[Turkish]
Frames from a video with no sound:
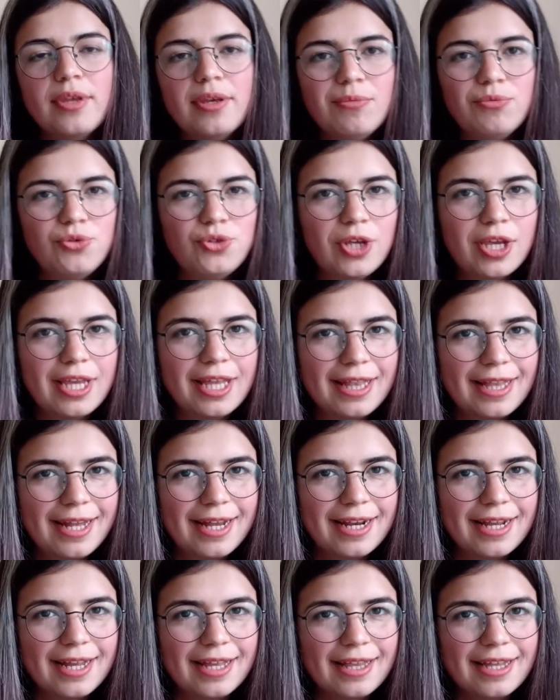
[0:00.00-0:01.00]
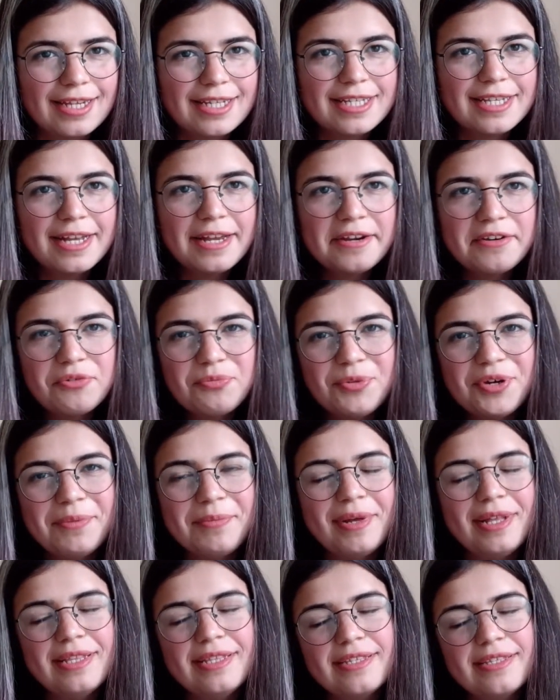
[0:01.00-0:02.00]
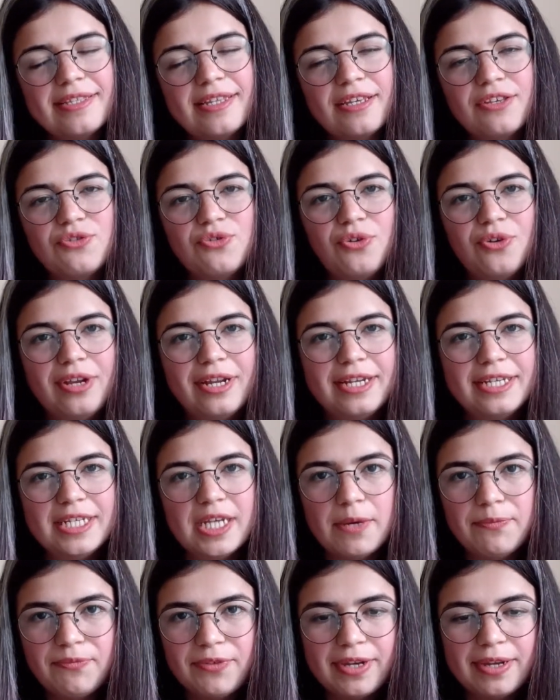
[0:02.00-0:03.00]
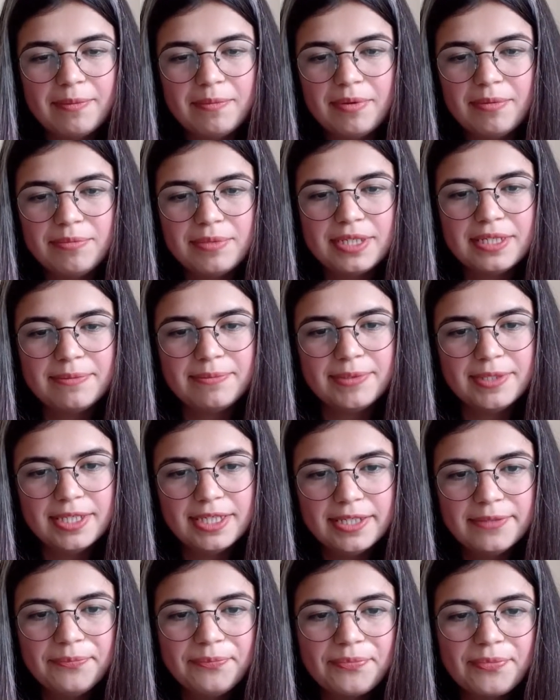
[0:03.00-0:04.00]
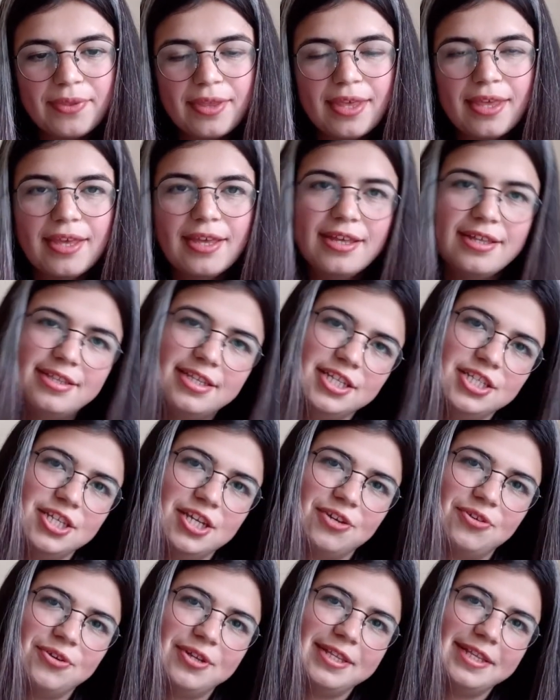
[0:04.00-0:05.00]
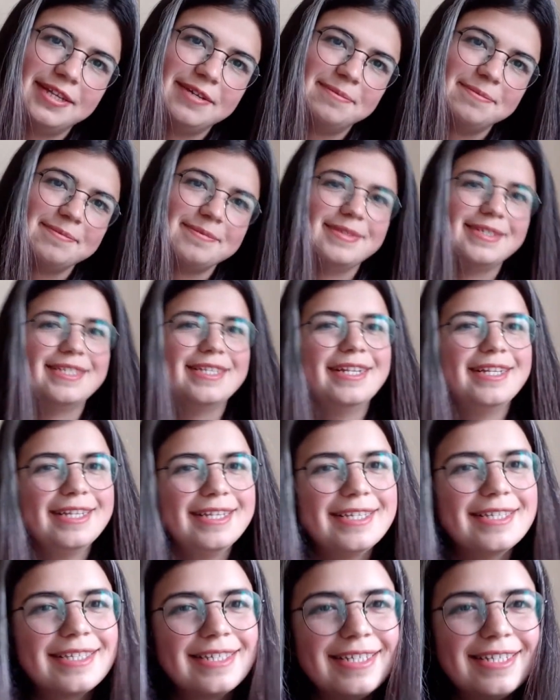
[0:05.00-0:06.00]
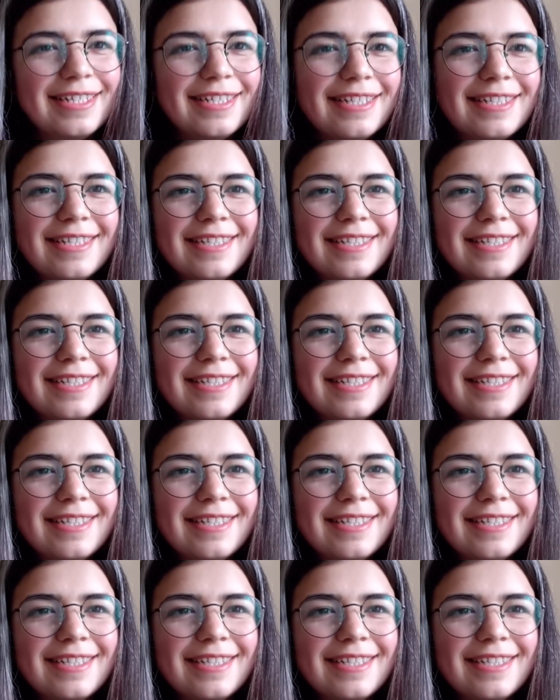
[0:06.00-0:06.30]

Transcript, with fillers: Bu şekilde arkadaşlar. Umarım aklınızdaki sorulara cevap verebilmişimdir. Teşekkür ederim izlediğiniz için.